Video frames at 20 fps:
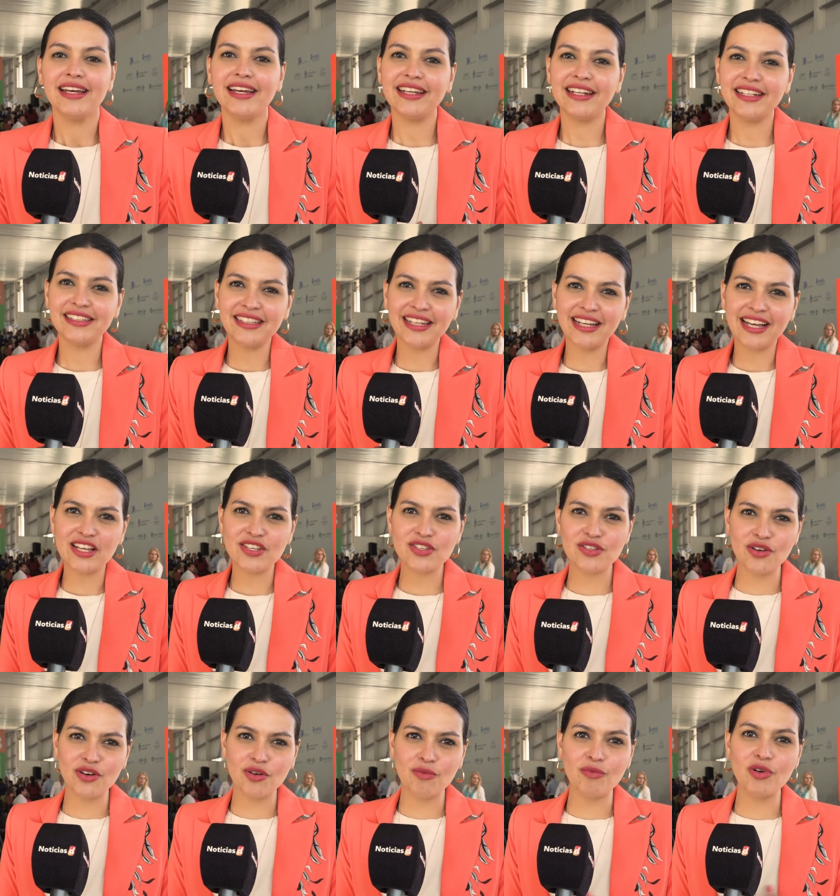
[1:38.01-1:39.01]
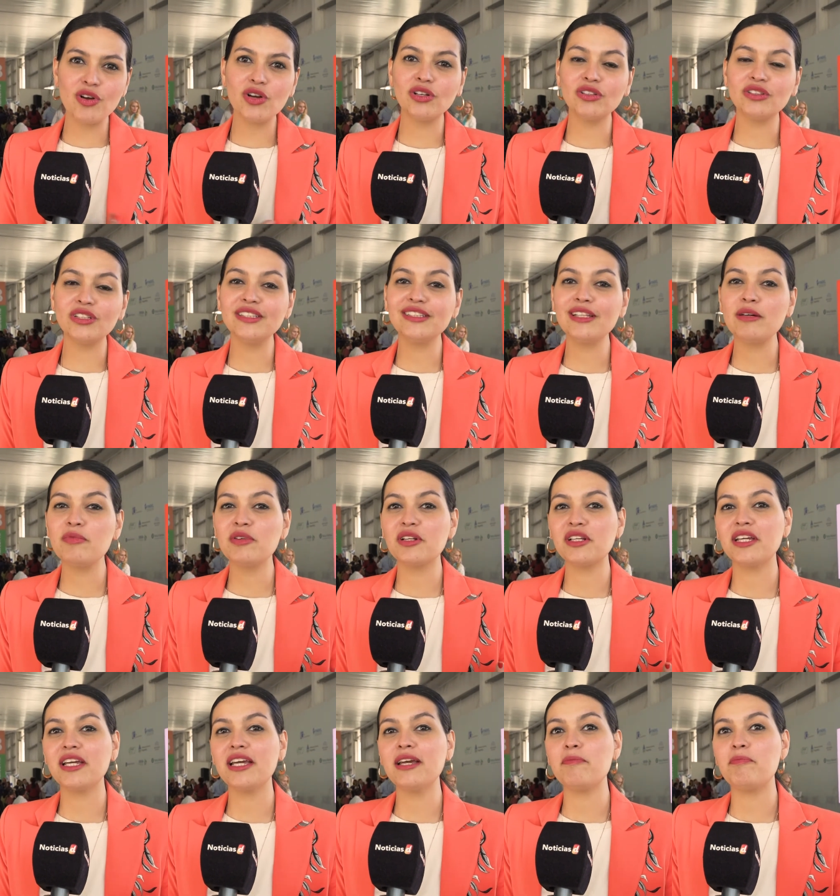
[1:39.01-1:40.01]
En este caso, muy contenta
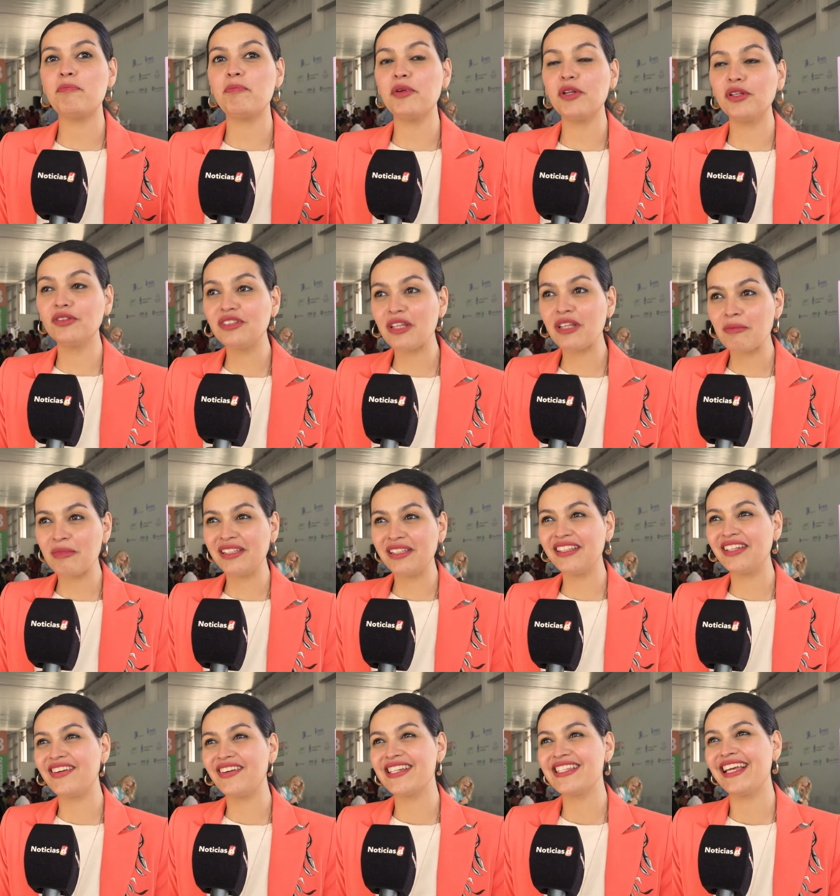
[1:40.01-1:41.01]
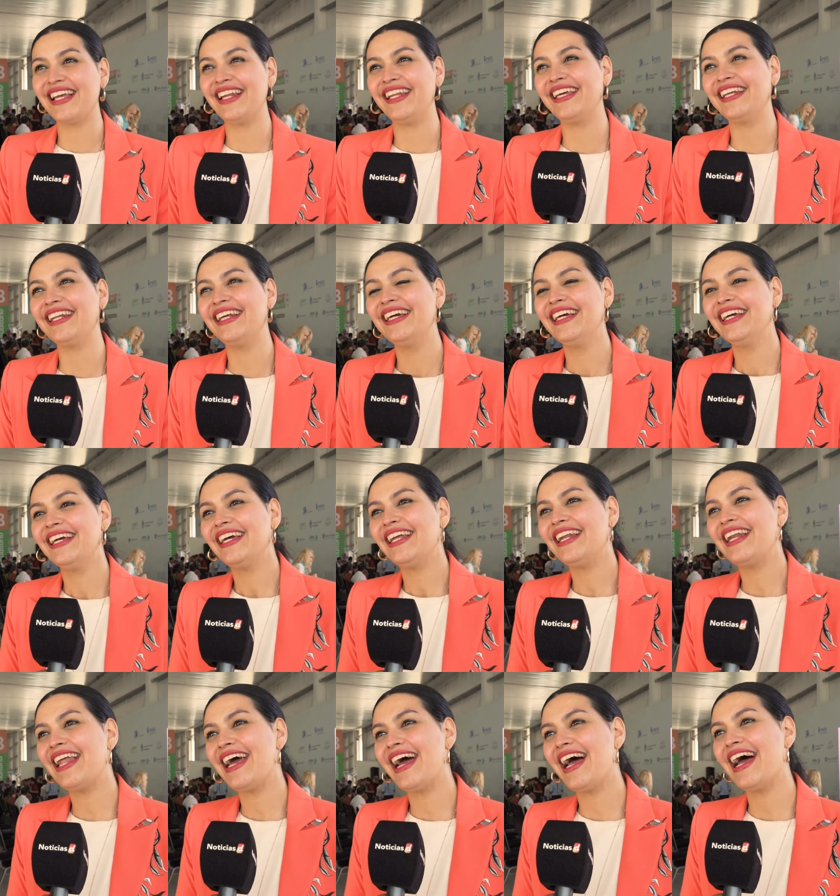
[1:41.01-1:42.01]
porque prontamente va a salir
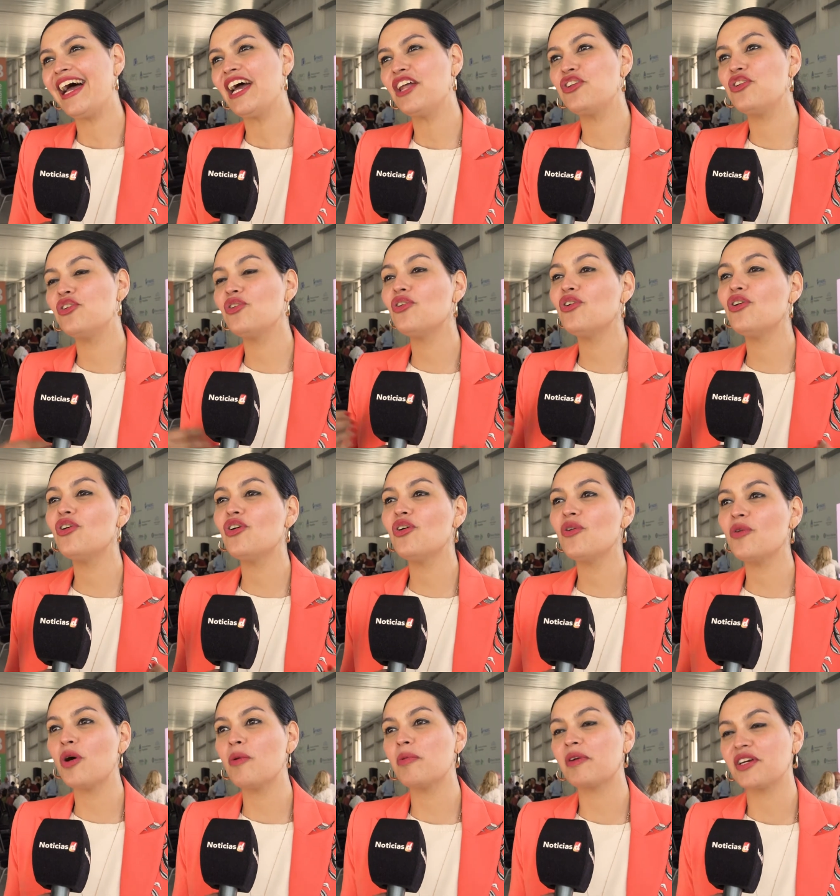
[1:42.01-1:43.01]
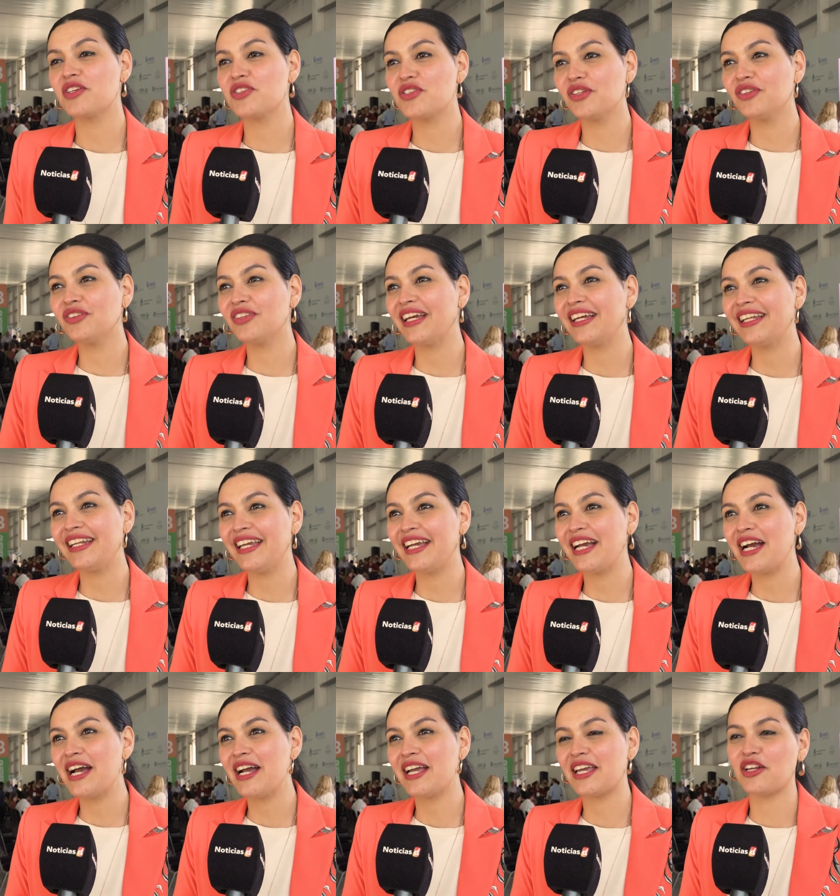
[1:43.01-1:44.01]
la no objeción
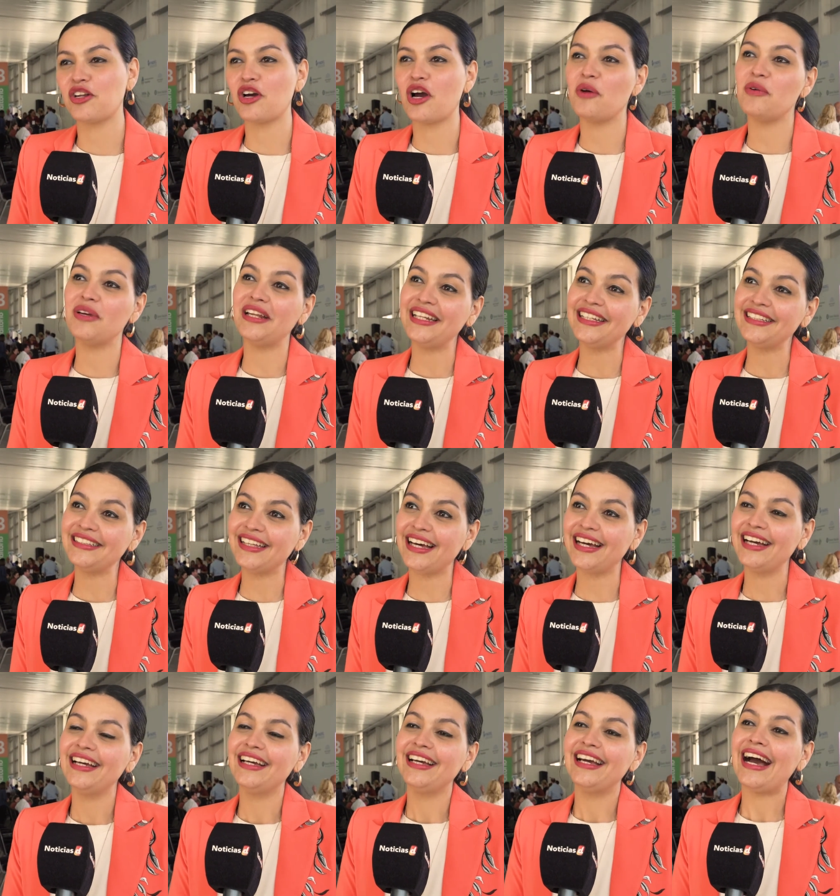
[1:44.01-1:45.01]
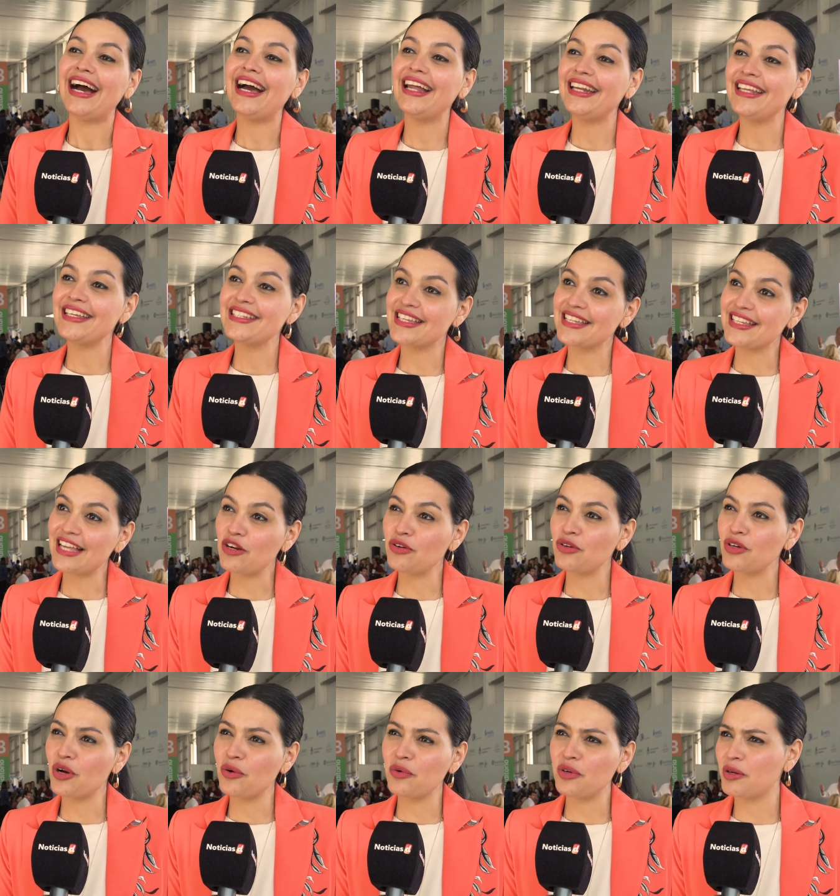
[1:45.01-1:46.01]
técnica que nos habilita a licitar
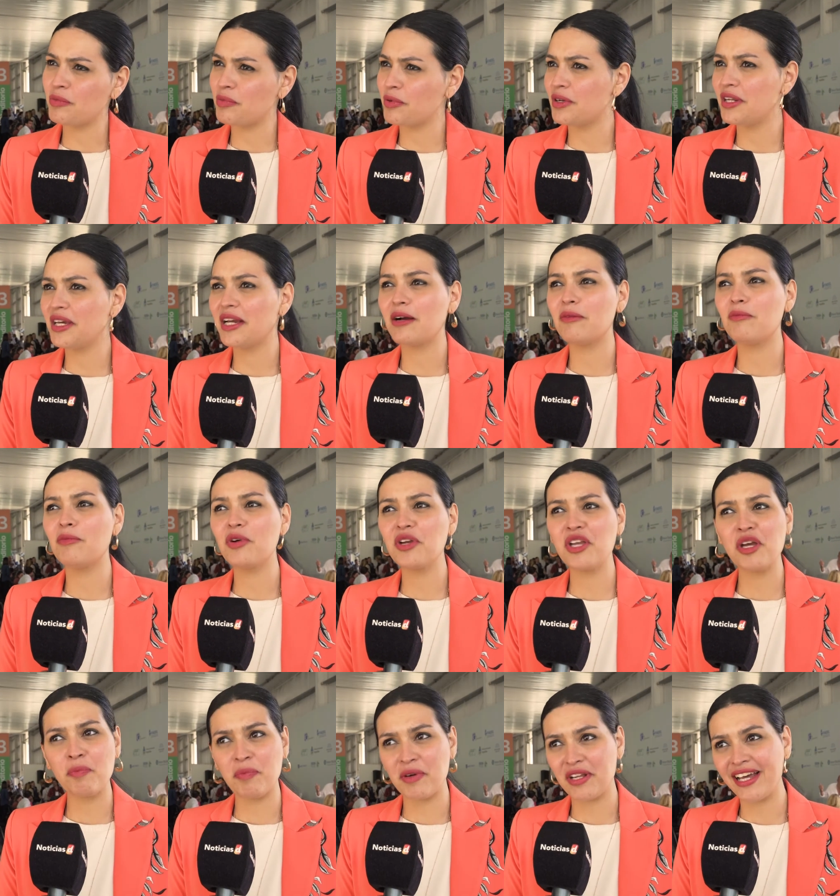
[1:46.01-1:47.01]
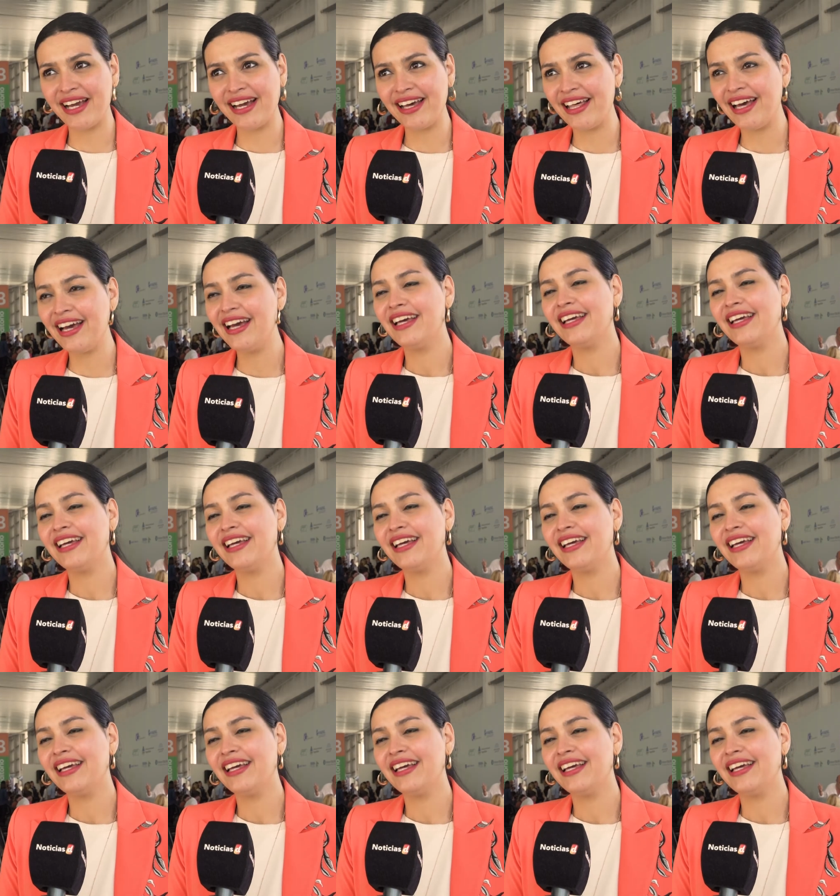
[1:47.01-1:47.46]
una obra pública muy esperada